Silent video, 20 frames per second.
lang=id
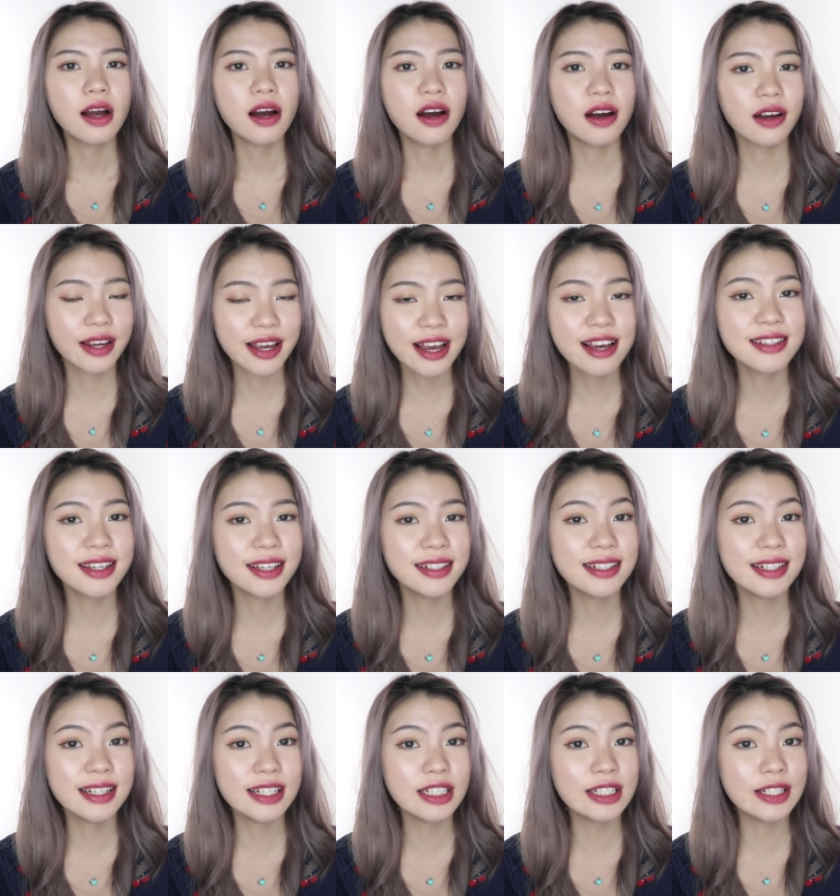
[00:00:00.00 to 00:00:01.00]
Oke,
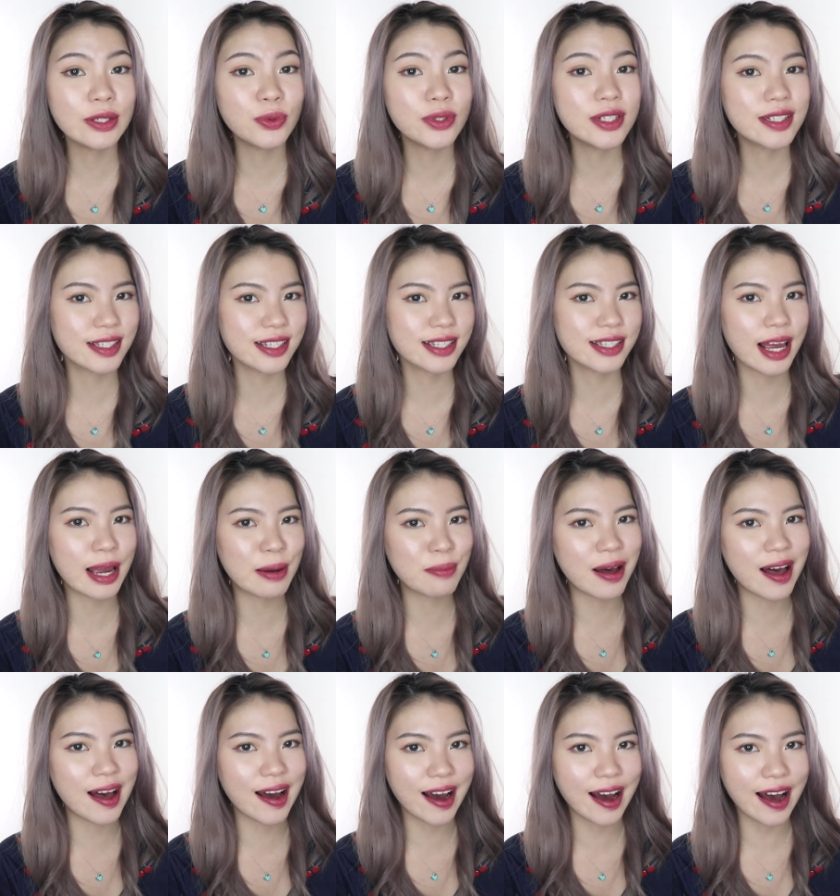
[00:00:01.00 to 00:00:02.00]
jadi ini udah selesai
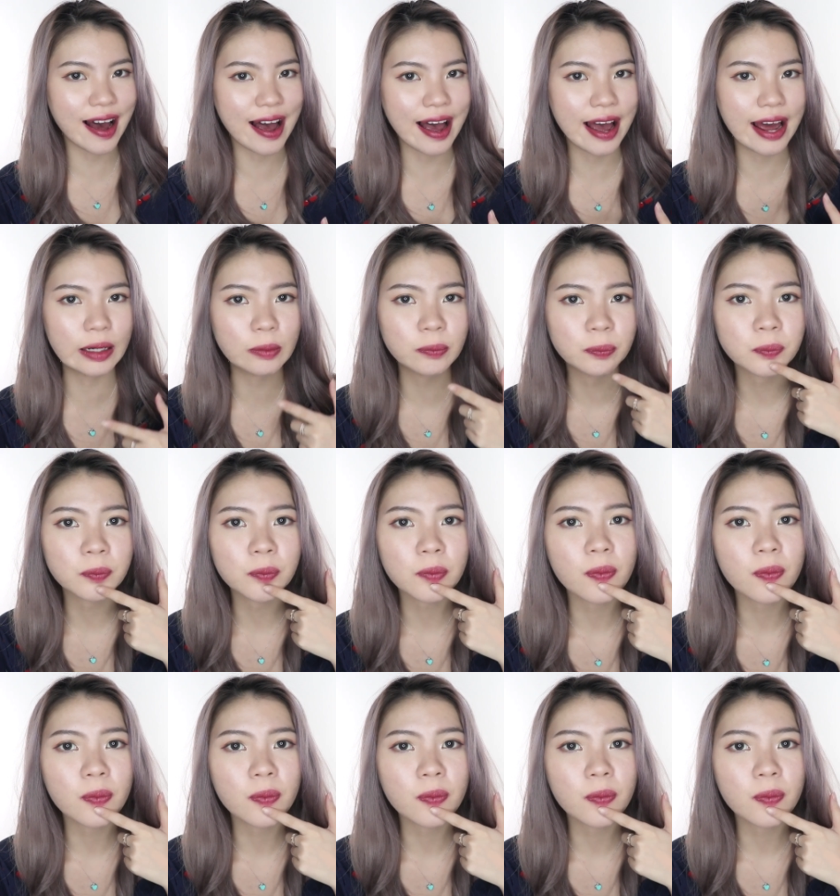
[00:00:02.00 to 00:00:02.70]
makan.